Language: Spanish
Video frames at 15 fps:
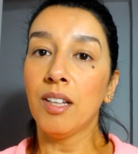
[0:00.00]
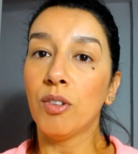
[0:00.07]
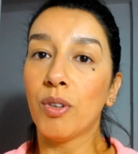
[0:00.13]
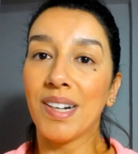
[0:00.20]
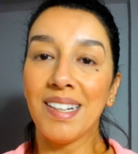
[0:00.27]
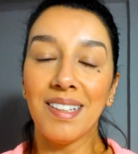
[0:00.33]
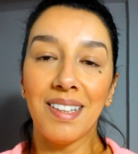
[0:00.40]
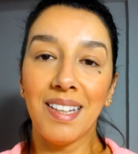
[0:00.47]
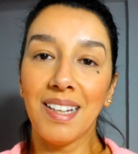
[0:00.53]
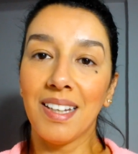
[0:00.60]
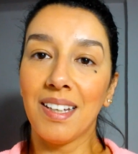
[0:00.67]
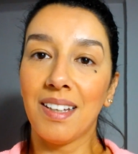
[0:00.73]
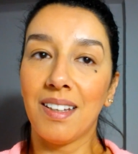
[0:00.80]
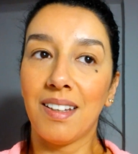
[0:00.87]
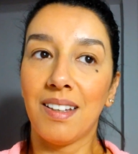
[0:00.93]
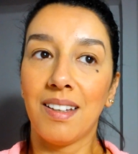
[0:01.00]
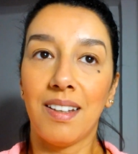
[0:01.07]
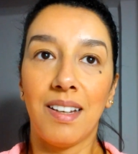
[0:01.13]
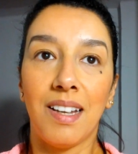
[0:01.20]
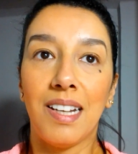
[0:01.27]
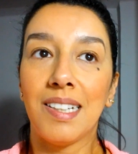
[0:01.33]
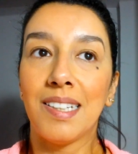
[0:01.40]
Durante
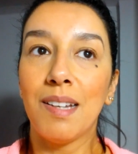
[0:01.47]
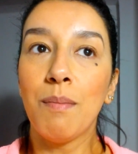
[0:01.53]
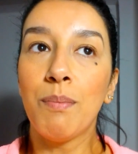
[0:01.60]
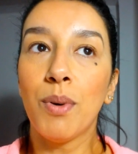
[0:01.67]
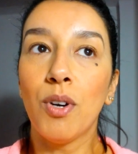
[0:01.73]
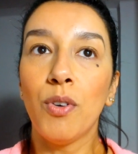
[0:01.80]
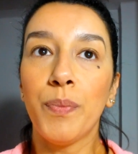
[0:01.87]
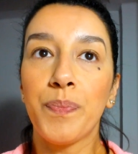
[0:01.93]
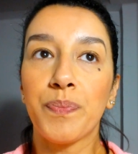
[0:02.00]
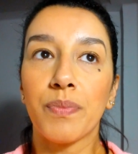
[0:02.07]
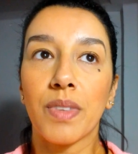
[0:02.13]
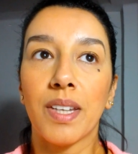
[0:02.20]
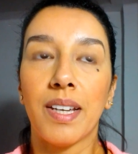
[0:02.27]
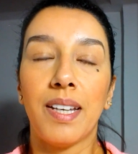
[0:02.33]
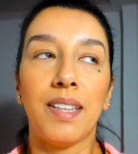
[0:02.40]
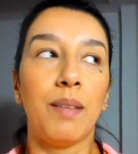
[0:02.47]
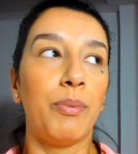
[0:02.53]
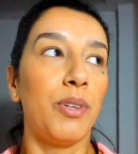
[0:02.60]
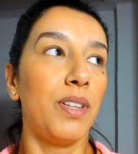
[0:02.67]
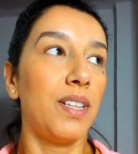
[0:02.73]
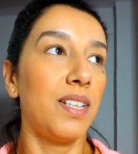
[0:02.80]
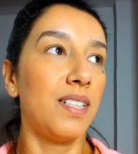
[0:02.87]
eh, el tiempo, ¿qué te
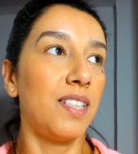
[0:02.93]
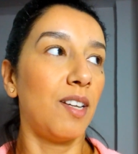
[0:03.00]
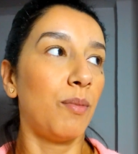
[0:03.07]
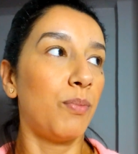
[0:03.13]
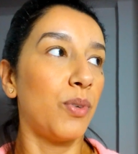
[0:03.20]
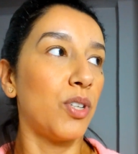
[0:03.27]
puedo decir?